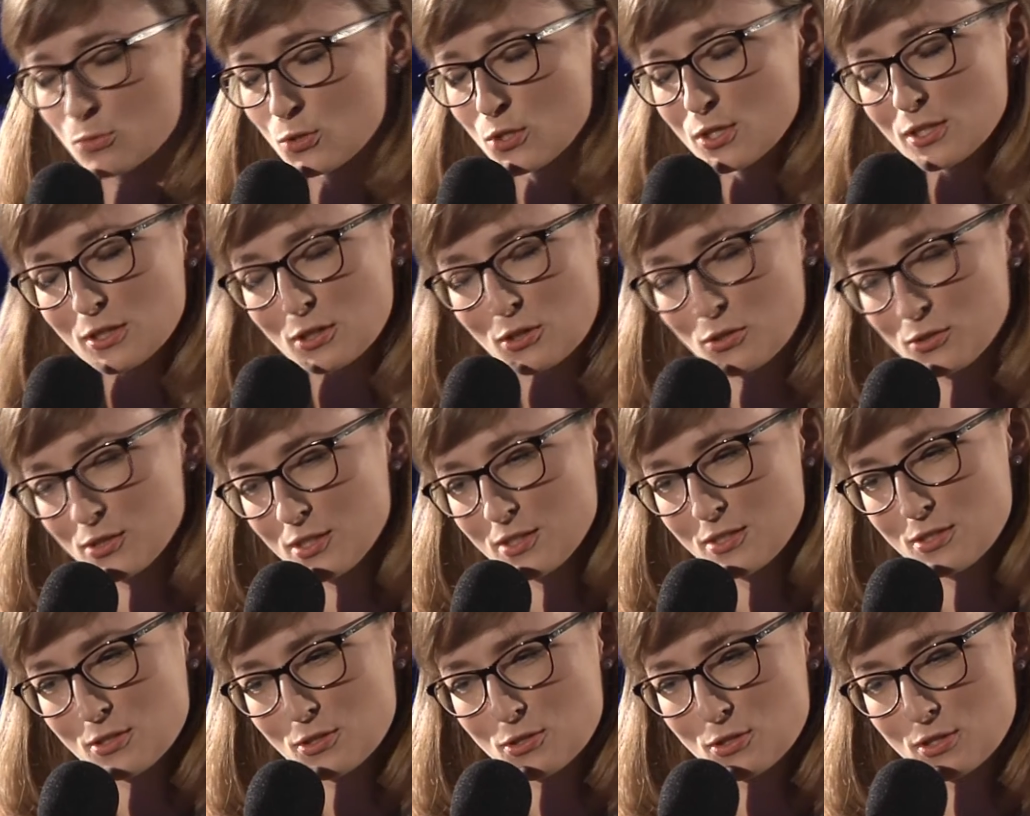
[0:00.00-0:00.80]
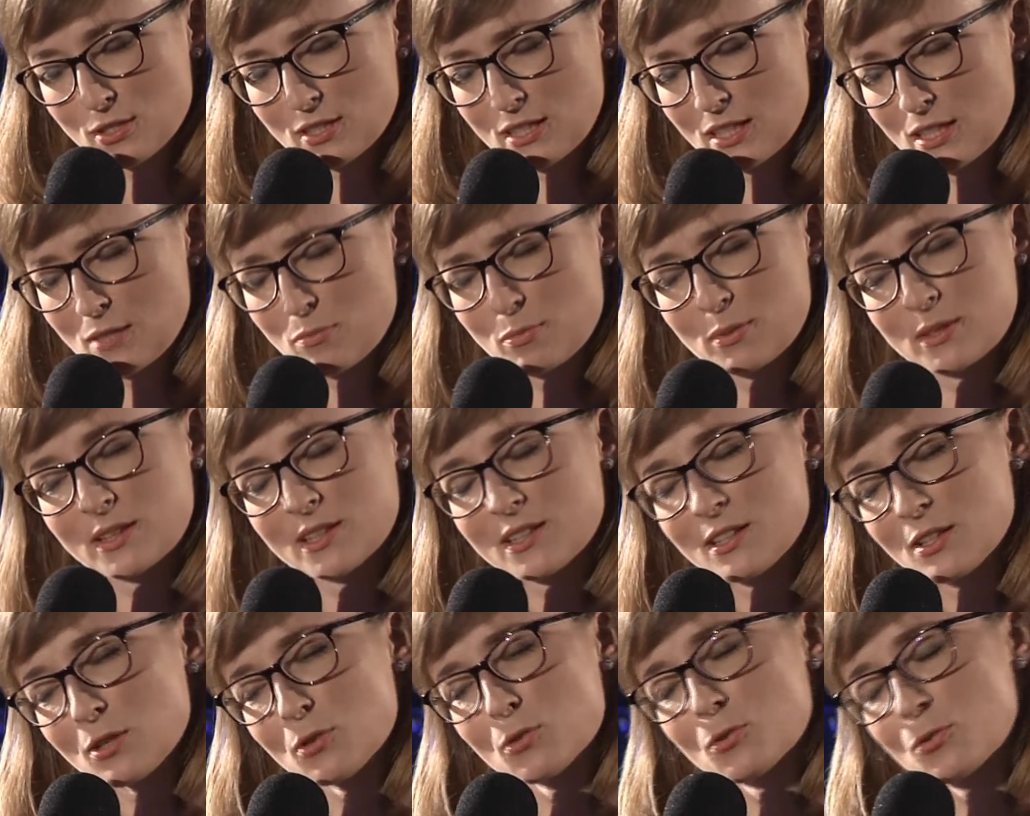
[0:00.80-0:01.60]
Może na koniec jeszcze takie
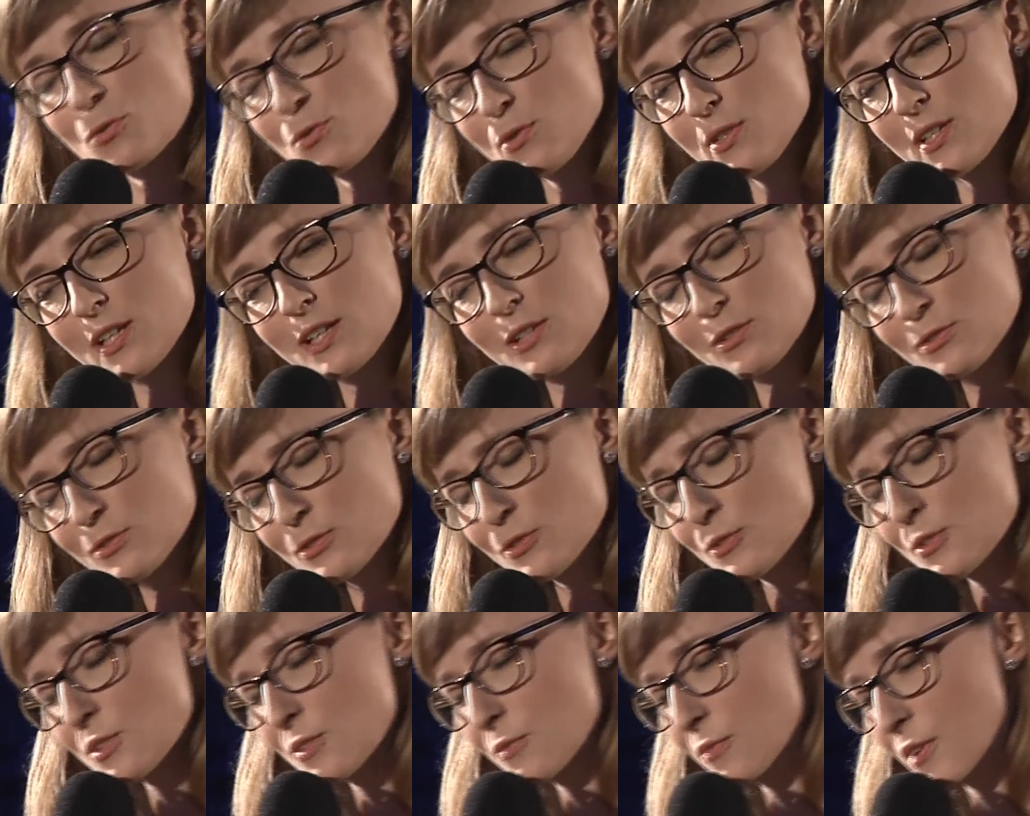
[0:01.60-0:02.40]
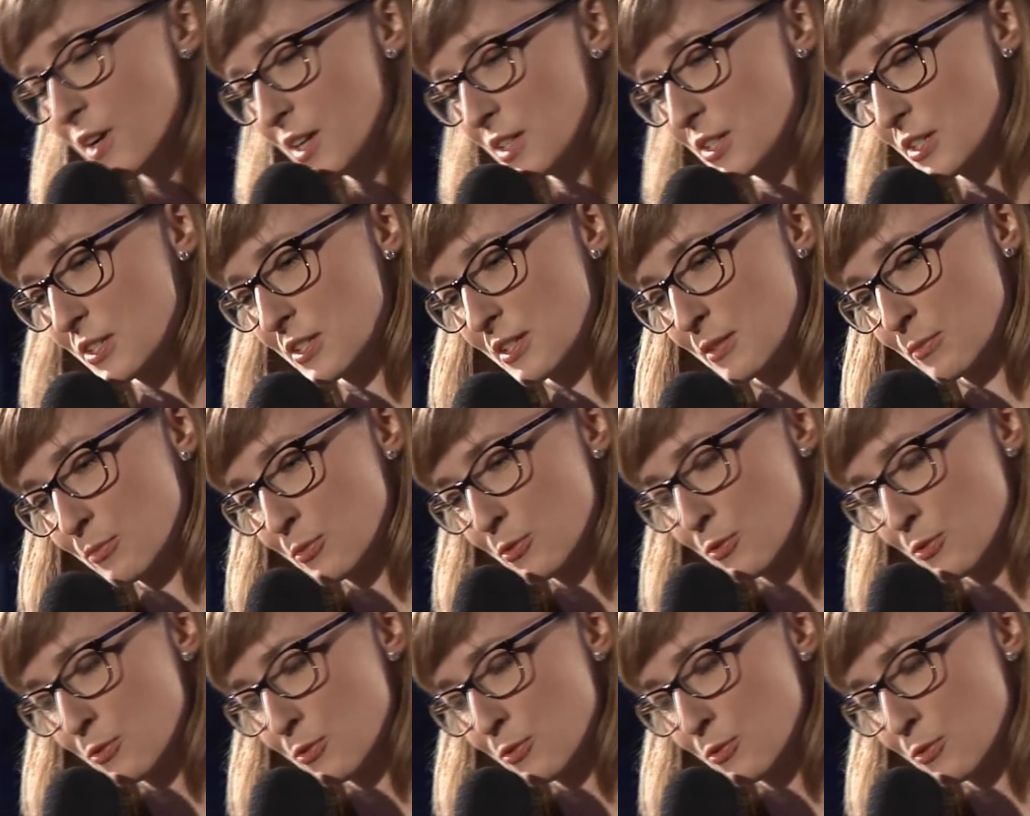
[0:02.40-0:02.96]
pytanie ogólne, ale ono jest ważne,